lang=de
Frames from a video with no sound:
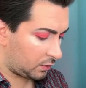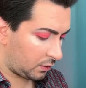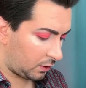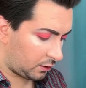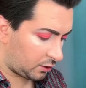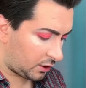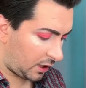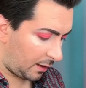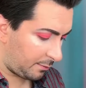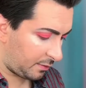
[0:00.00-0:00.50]
jetzt
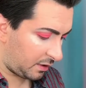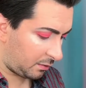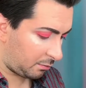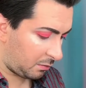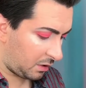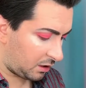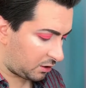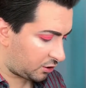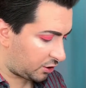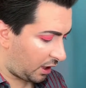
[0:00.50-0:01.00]
schnappe ich
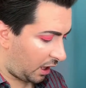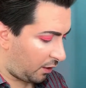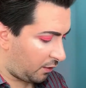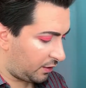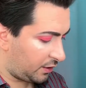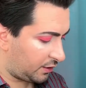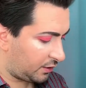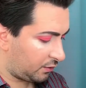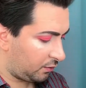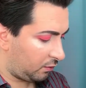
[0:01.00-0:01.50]
mir Cherry
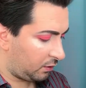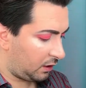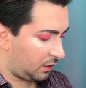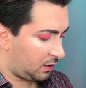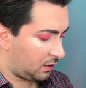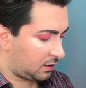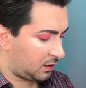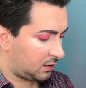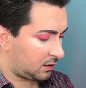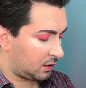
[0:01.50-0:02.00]
Soda,
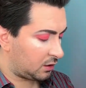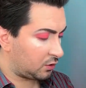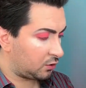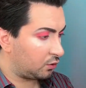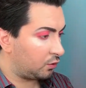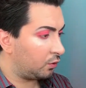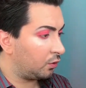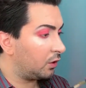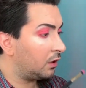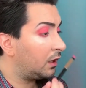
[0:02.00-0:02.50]
das ist das
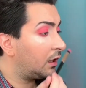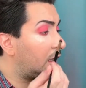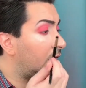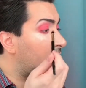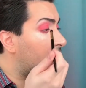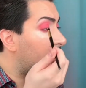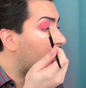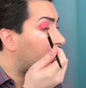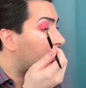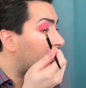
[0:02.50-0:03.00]

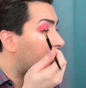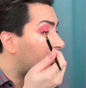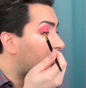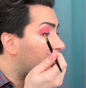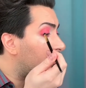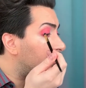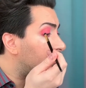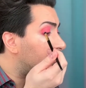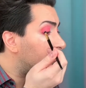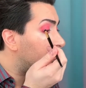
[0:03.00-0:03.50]
dünklere
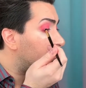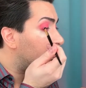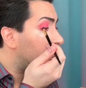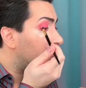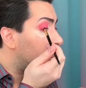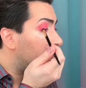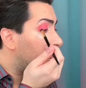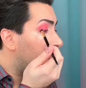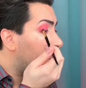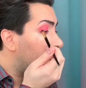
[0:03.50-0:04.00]
Rot.
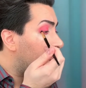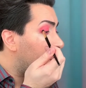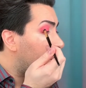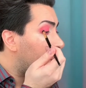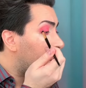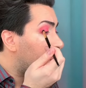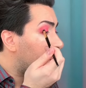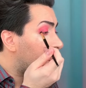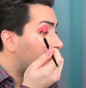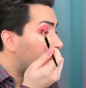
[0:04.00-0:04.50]

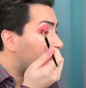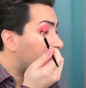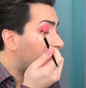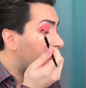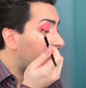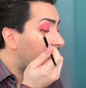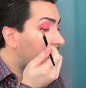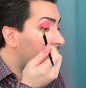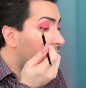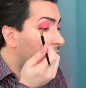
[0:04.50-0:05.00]
Und jetzt
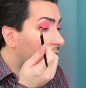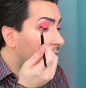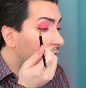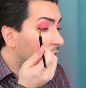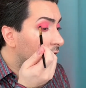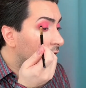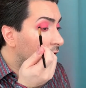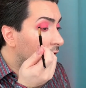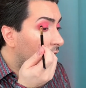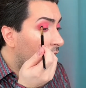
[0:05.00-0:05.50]
werde ich
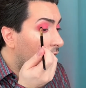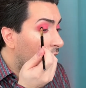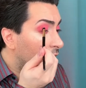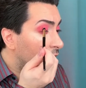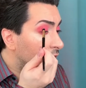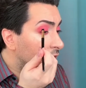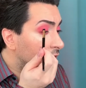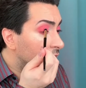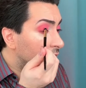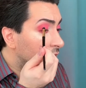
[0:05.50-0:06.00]
hier so
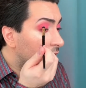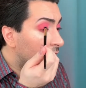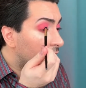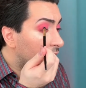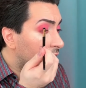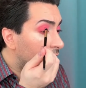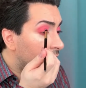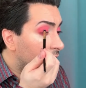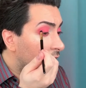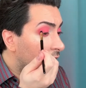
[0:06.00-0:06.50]
außen halt
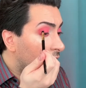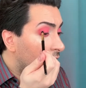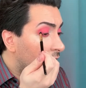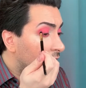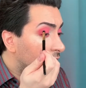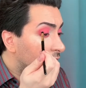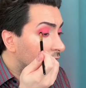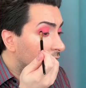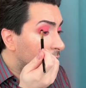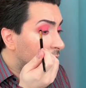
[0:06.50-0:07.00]
schön
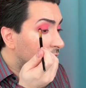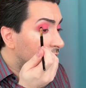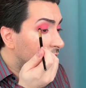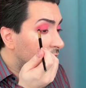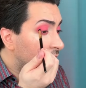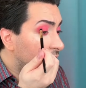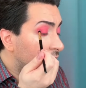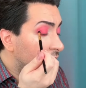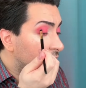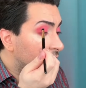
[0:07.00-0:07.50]
langsam
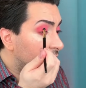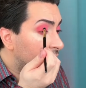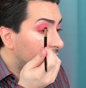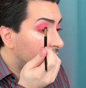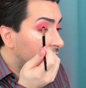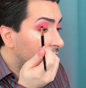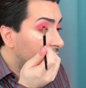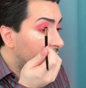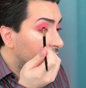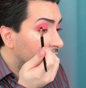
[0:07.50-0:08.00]
die
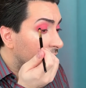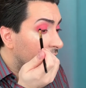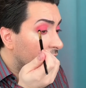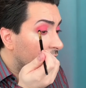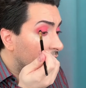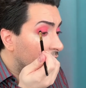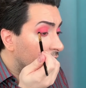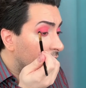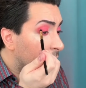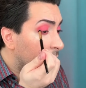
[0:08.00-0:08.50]
Tiefe
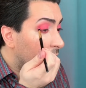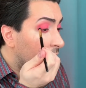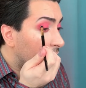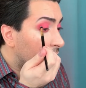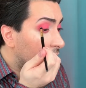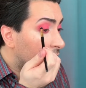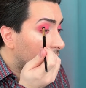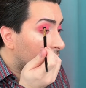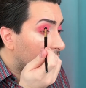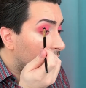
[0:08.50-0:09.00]

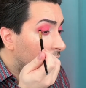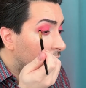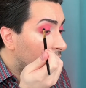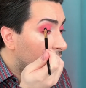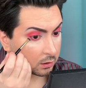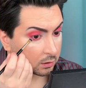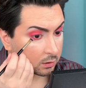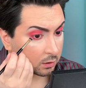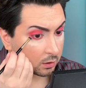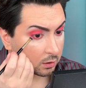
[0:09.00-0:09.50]
aufbauen.
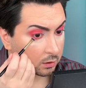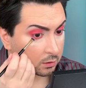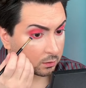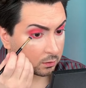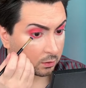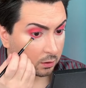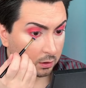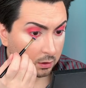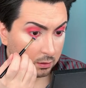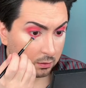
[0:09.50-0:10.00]
So, das
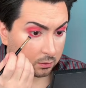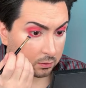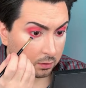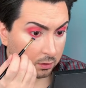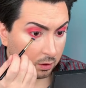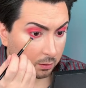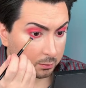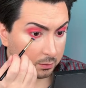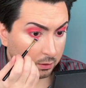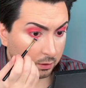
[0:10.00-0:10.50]
dunkle Rot
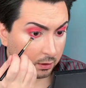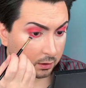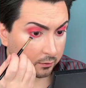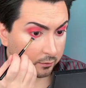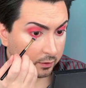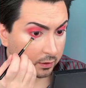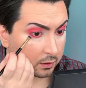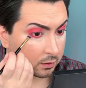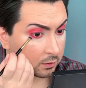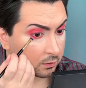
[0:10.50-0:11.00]
kommt auch ein
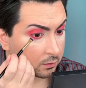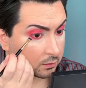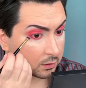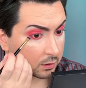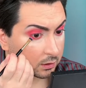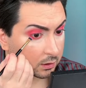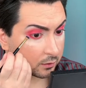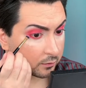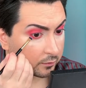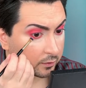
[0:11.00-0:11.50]
wenig unter
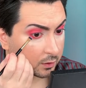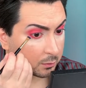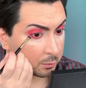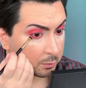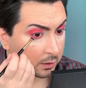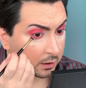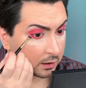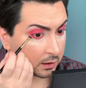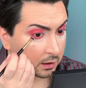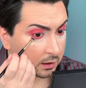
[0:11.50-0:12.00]
den
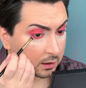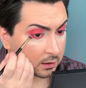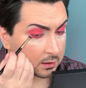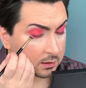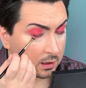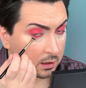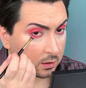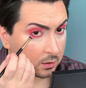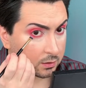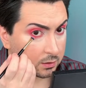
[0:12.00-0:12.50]
Wimpernkranz
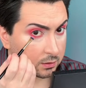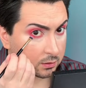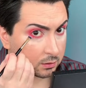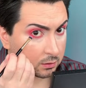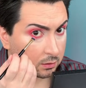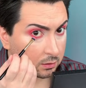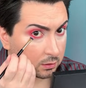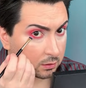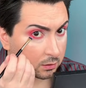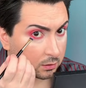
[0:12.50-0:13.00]

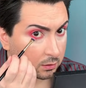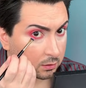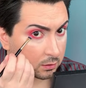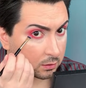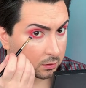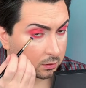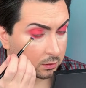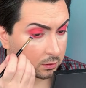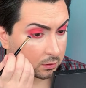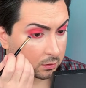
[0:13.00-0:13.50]
außen.
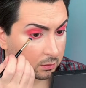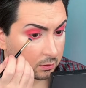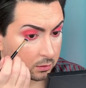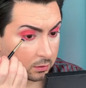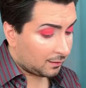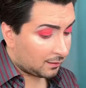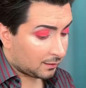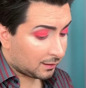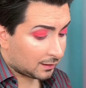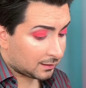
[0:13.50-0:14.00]

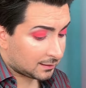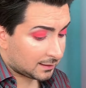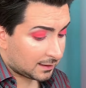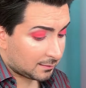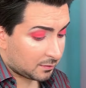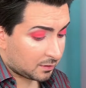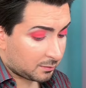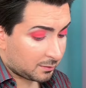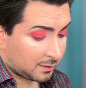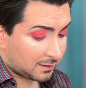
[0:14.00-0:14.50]
Jetzt
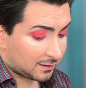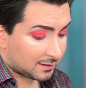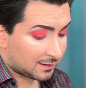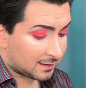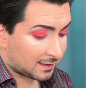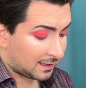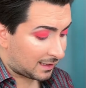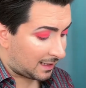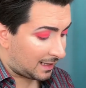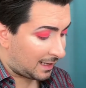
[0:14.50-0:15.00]
nehme
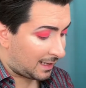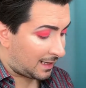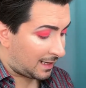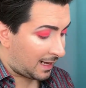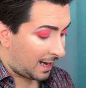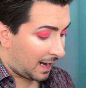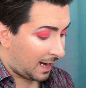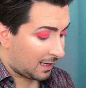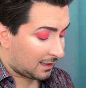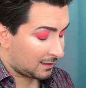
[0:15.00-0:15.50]
das
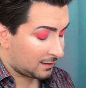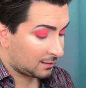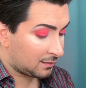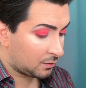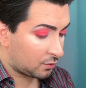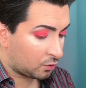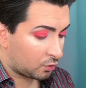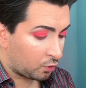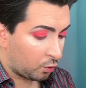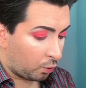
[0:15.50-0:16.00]
ganz
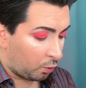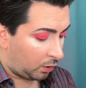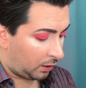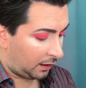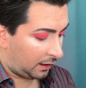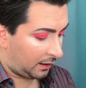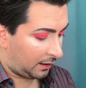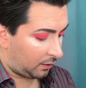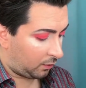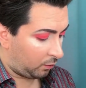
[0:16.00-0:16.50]

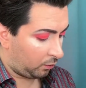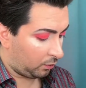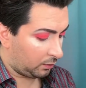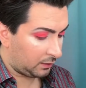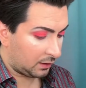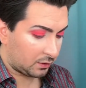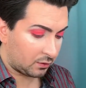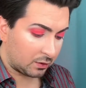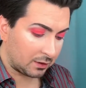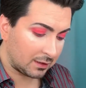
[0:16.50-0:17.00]
dunkle Rot,
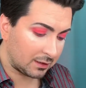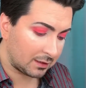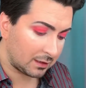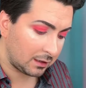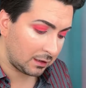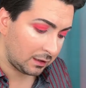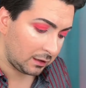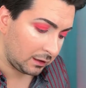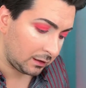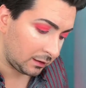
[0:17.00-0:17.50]
also das
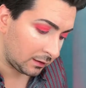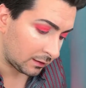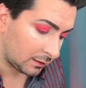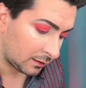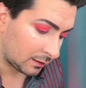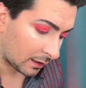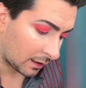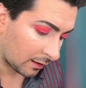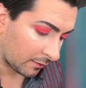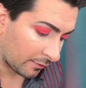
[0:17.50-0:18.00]

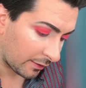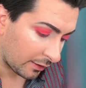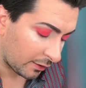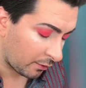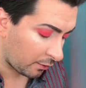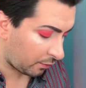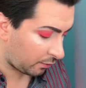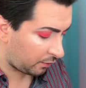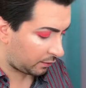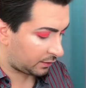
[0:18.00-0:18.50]

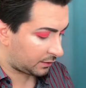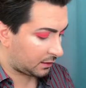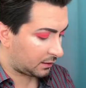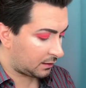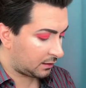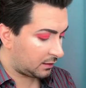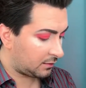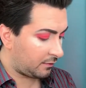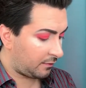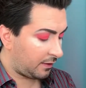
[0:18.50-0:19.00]
intravenös, das
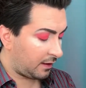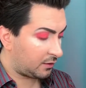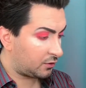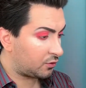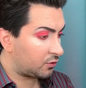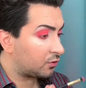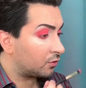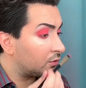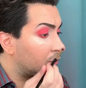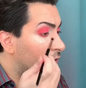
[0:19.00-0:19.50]
ist
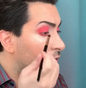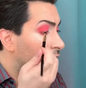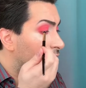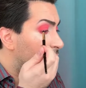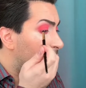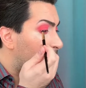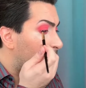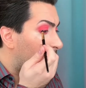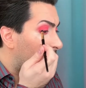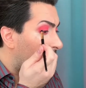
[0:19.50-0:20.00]
fast schon
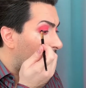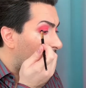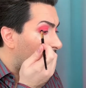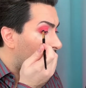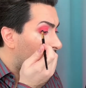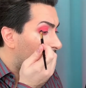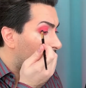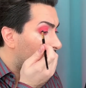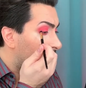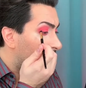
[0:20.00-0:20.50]

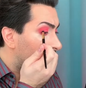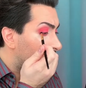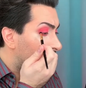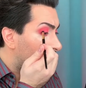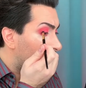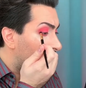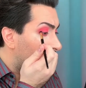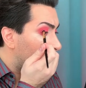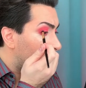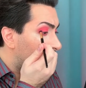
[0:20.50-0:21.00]
rotbraun und das
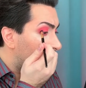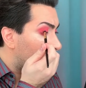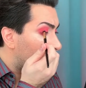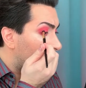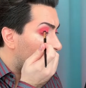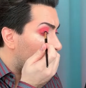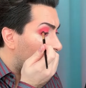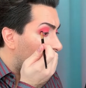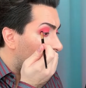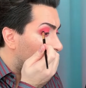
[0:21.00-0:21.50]
kommt
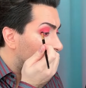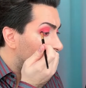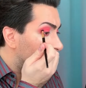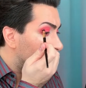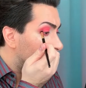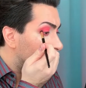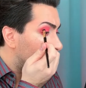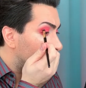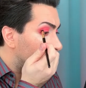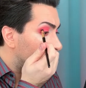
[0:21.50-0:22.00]
hier
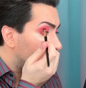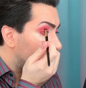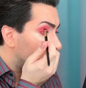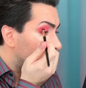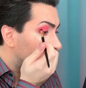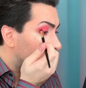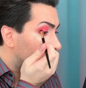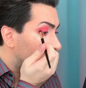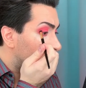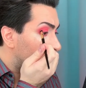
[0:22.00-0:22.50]
außen so
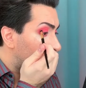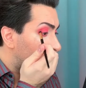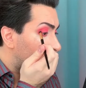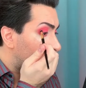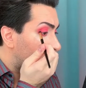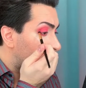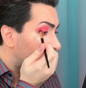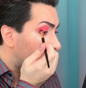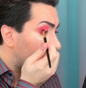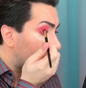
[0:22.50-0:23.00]
hinein, damit
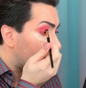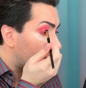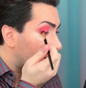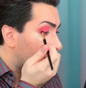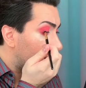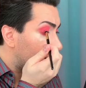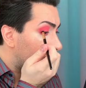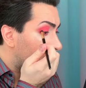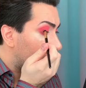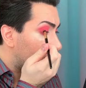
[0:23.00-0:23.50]
wir
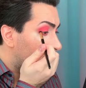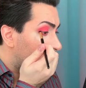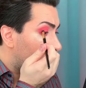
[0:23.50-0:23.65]
wirklich